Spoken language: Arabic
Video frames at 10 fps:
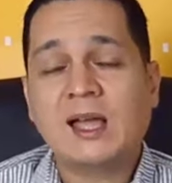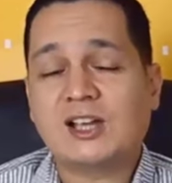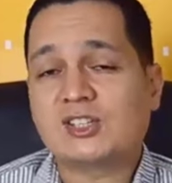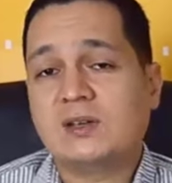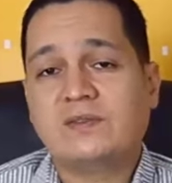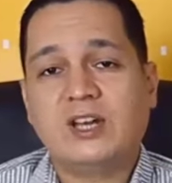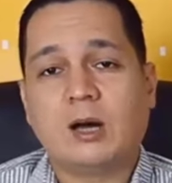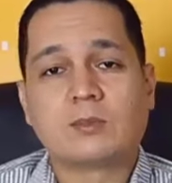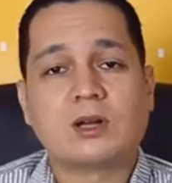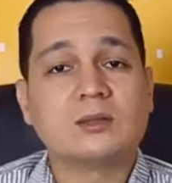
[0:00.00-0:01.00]
عشان في
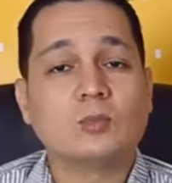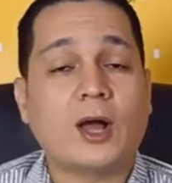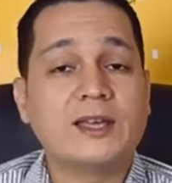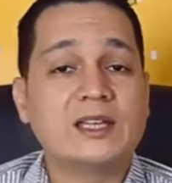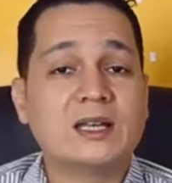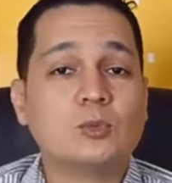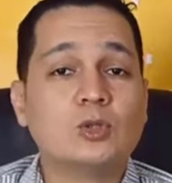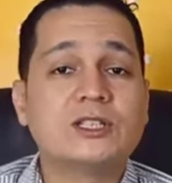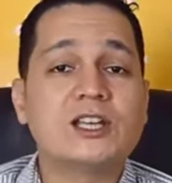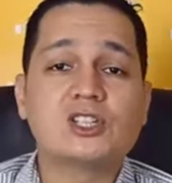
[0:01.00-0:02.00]
امراض معينه
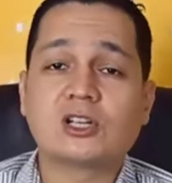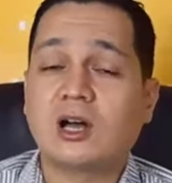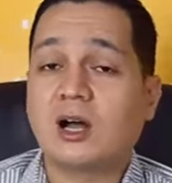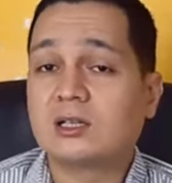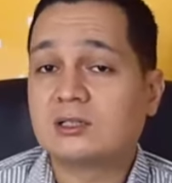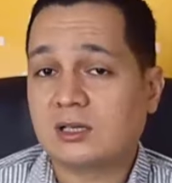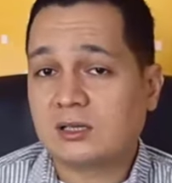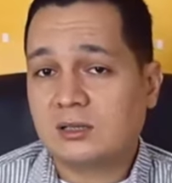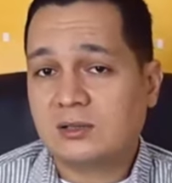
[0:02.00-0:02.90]
منتشره اكتر